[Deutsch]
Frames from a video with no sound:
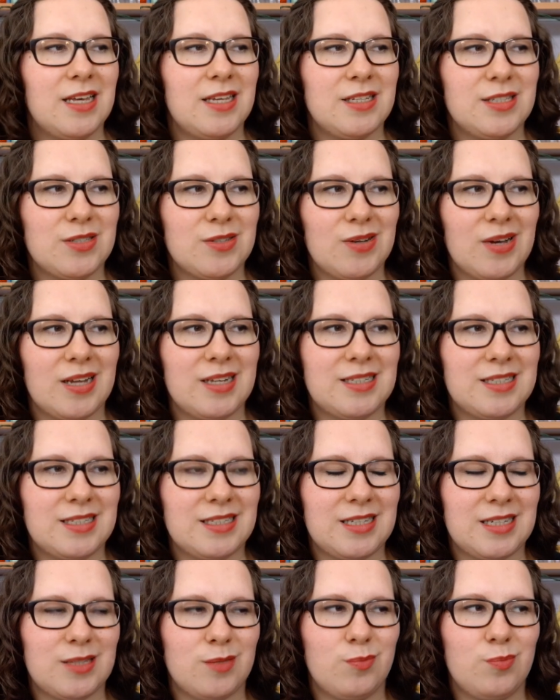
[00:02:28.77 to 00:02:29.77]
so hat sich
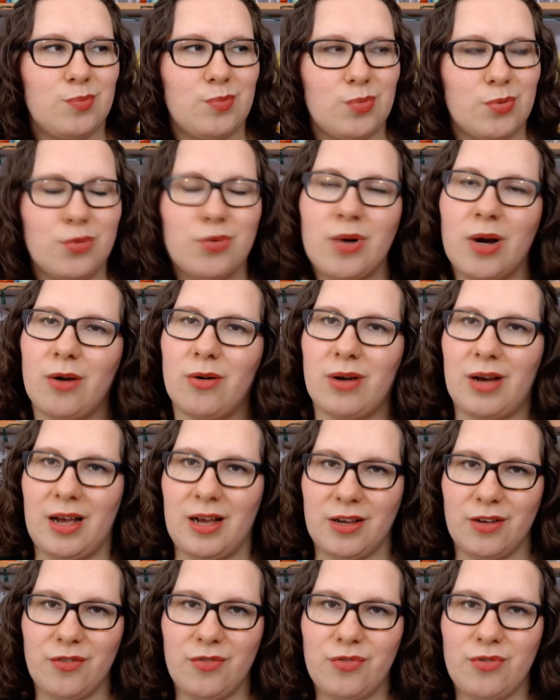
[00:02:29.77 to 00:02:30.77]
das Buch auch
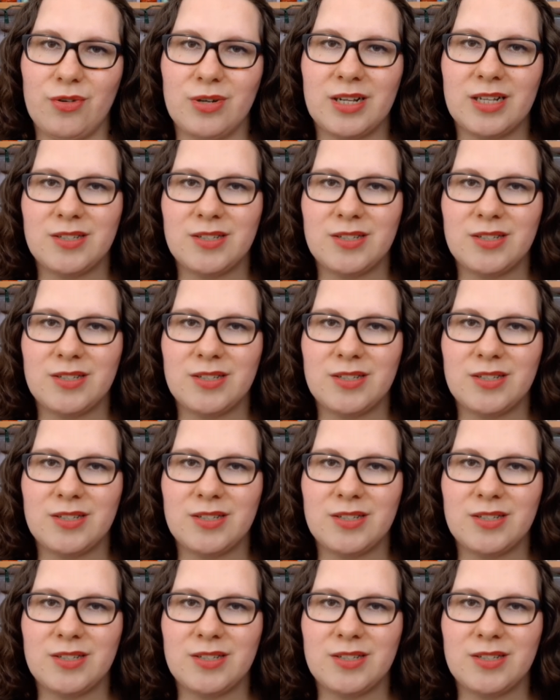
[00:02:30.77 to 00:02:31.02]
angefühlt.